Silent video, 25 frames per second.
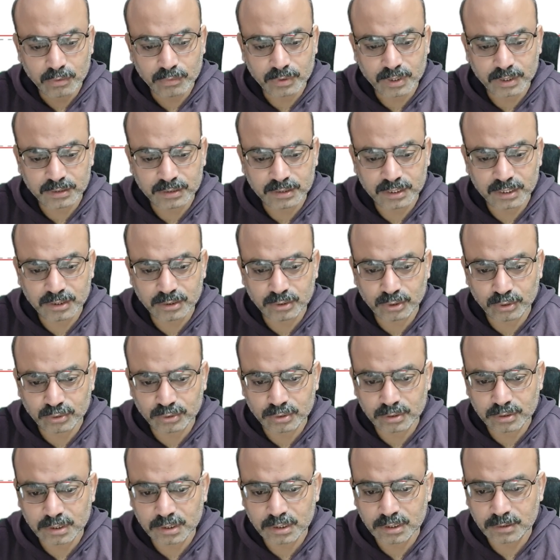उनतीस दो
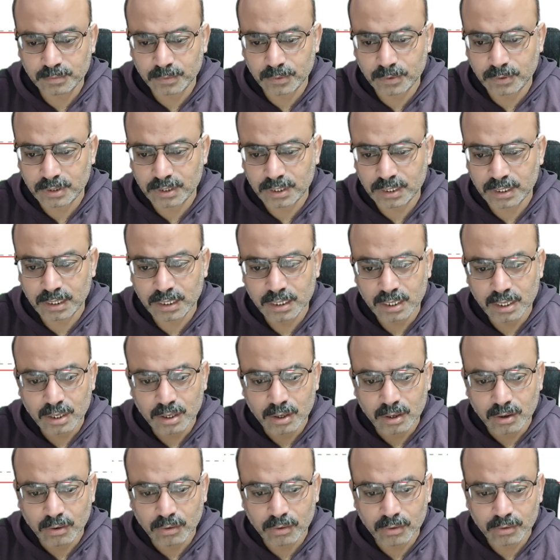सौ से स्पोर्ट ली
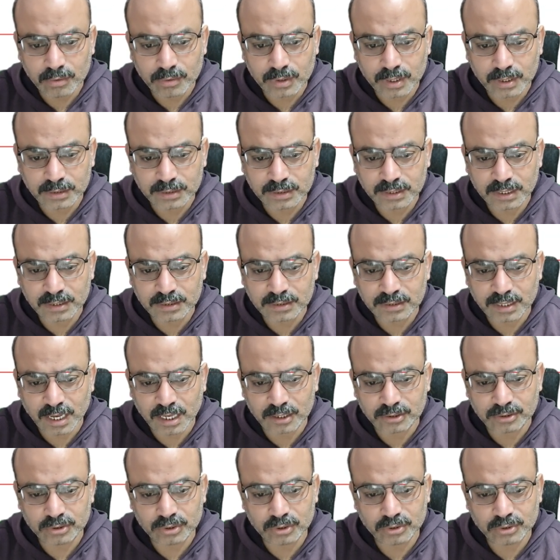और उनतीस
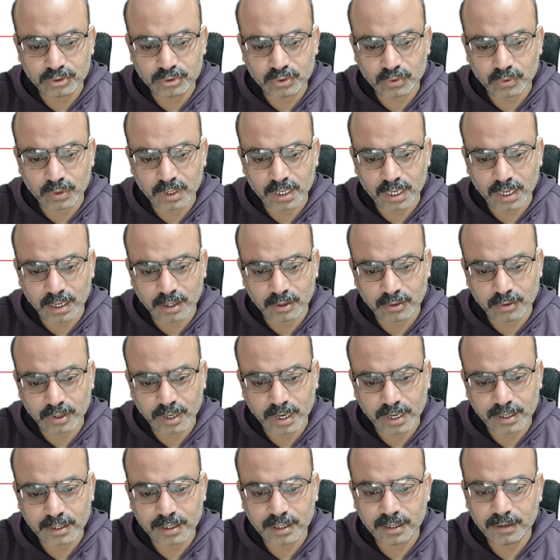सात सौ सोलह
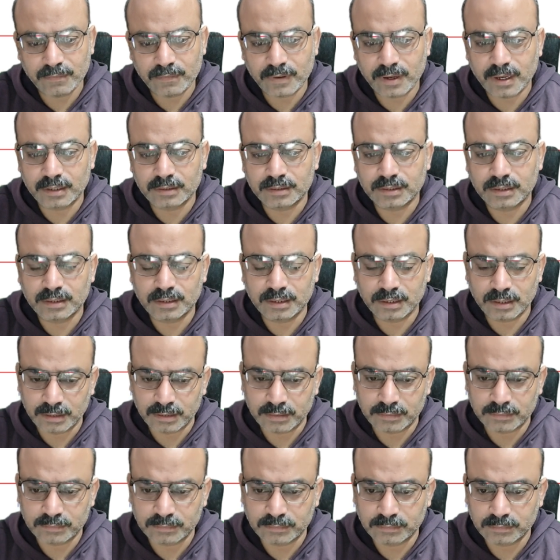करेक्टली वहां तक गई